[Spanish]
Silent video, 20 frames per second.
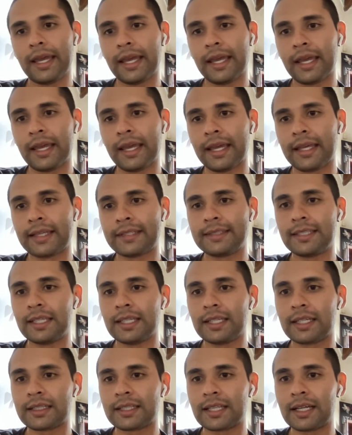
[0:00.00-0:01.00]
eh,
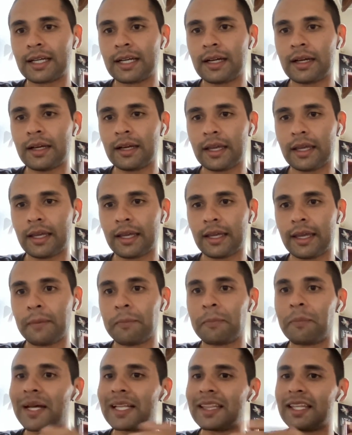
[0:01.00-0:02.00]
cierta eh,
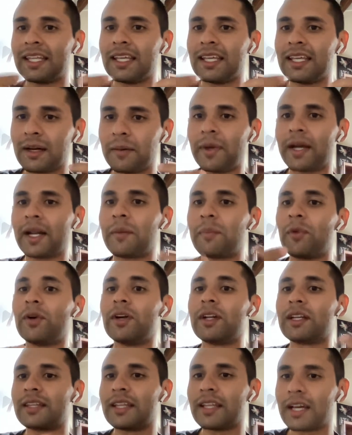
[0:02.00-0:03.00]
empatía para
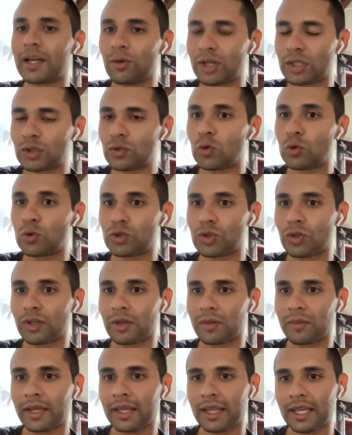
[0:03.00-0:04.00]
poderte dar una solución
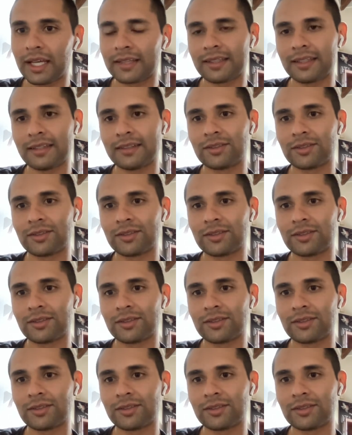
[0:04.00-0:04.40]
inmediata.